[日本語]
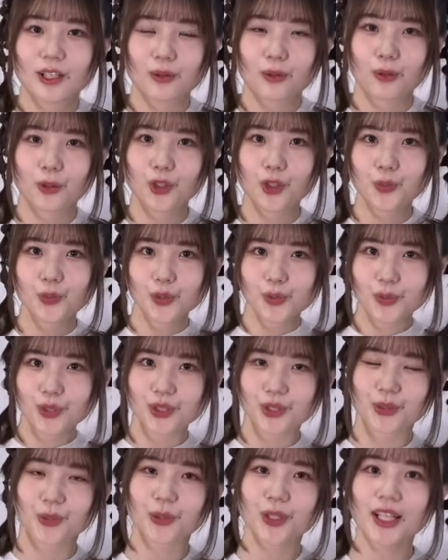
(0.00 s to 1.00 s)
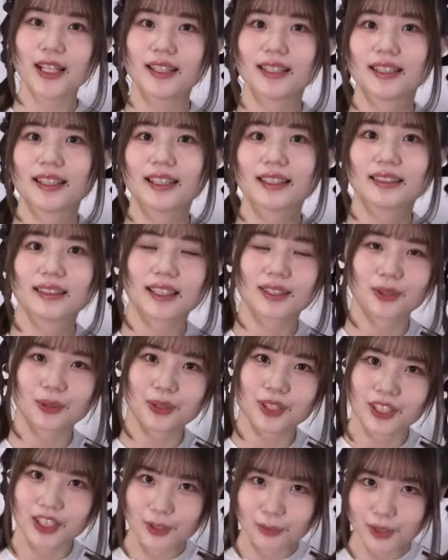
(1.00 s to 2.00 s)
子供を持つ親になった
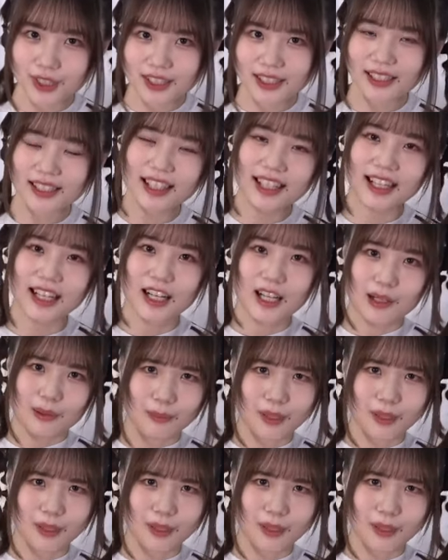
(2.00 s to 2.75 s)
時に見たら